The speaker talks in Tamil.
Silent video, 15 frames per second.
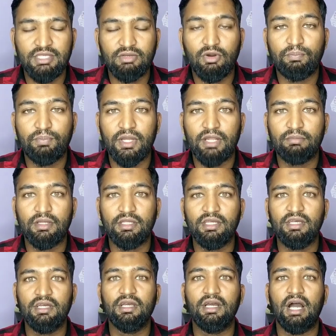சிவப்பு
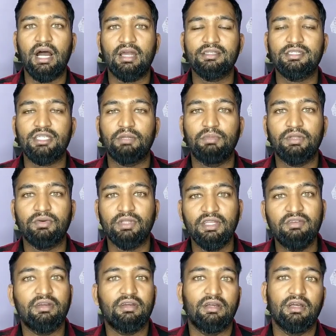என்பது ஆரஞ்சு என்பது
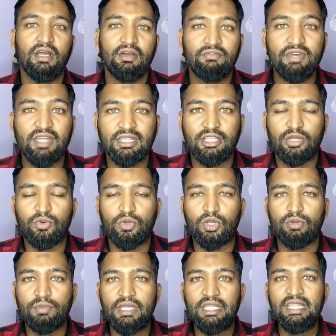வந்து வீரத்தை
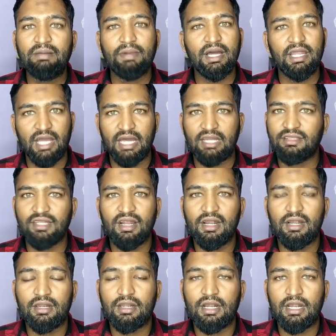குறிக்கும் இந்த மாதிரி
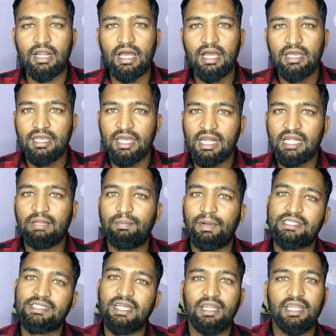அர்த்தங்கள் இருக்குல்ல எங்கள் இந்த
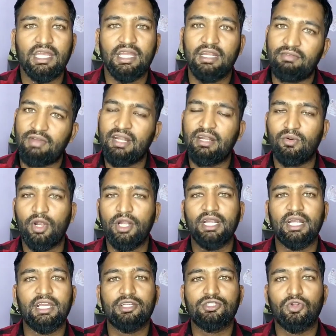பச்சையை நீக்கிட்டு வெயிட்
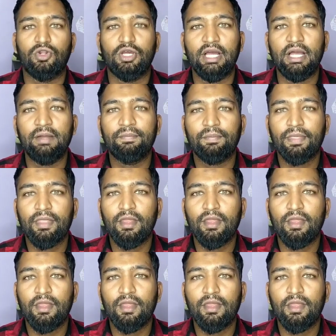ஒயிட் அடிக்க சொல்லுங்கள்